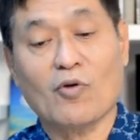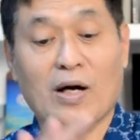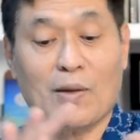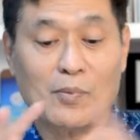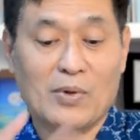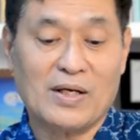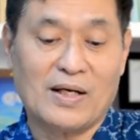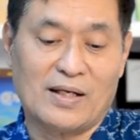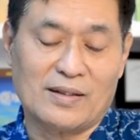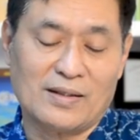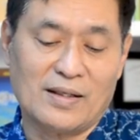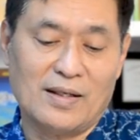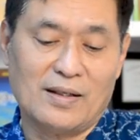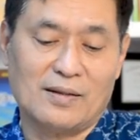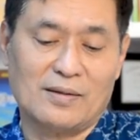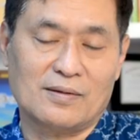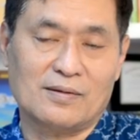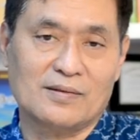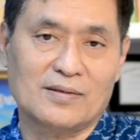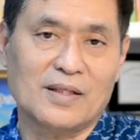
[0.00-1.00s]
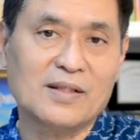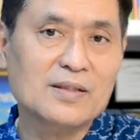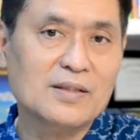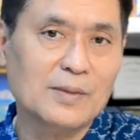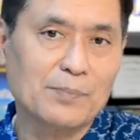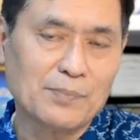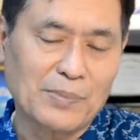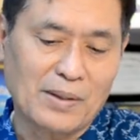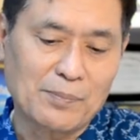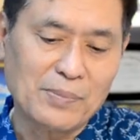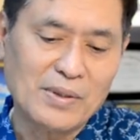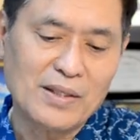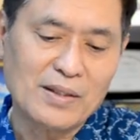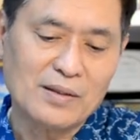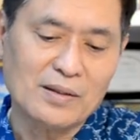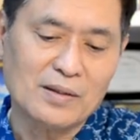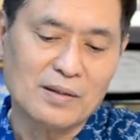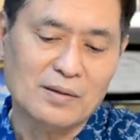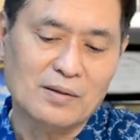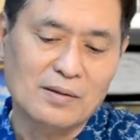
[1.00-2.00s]
วางบนขาตั้ง นั่นคือประเภท
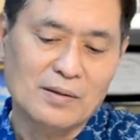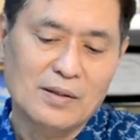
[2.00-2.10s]
หนึ่ง